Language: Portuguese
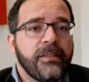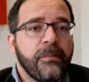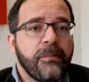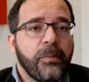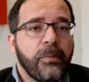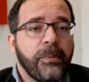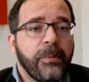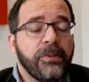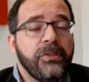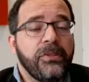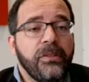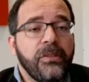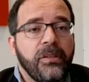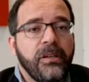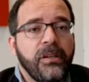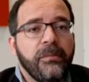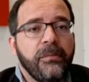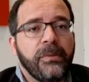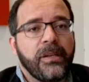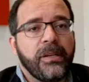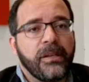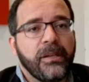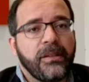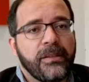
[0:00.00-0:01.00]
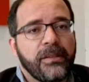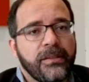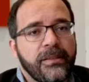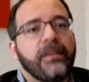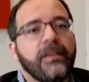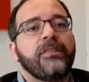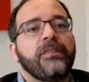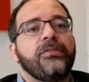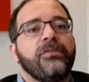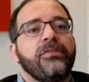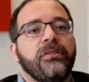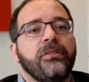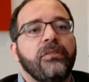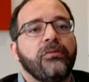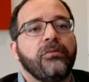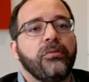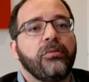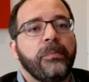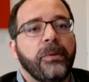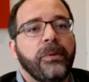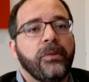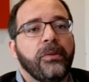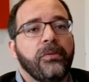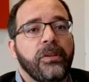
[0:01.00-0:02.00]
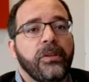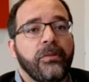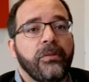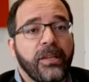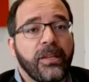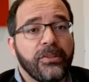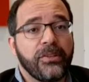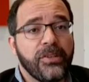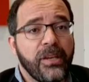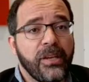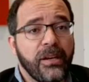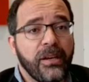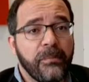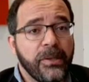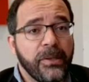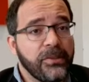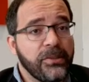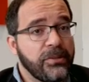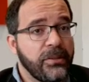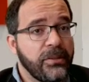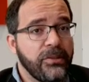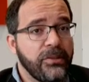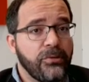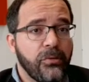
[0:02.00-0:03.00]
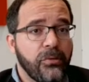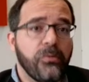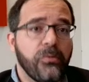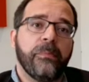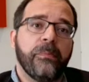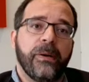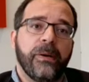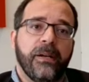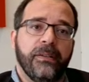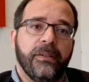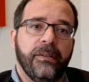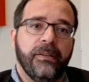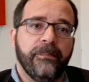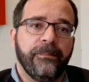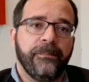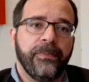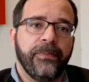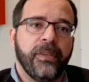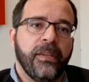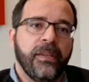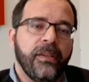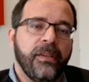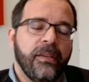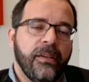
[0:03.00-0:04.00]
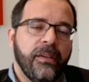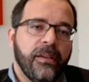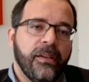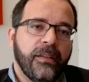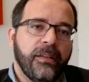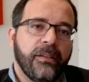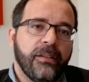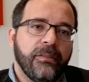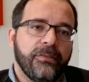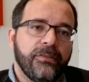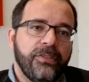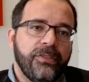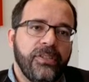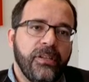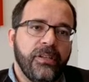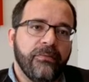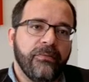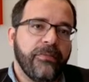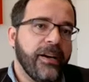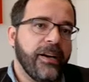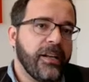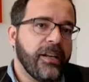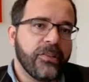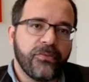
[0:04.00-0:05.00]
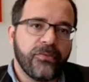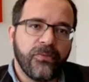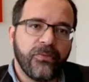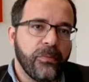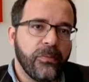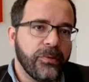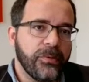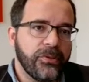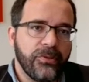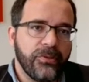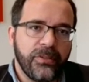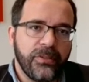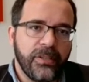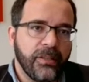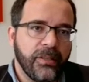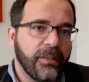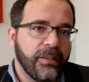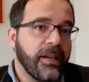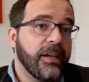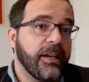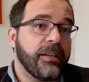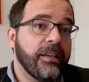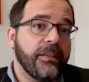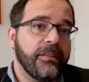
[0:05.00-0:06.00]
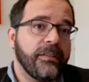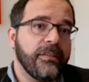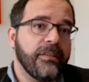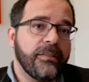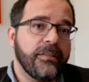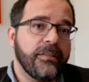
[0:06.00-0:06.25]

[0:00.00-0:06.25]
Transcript: seja a própria dinâmica dessa região do Pelourinho. Ela já era bastante ocupada. Ela tinha várias formas de se andar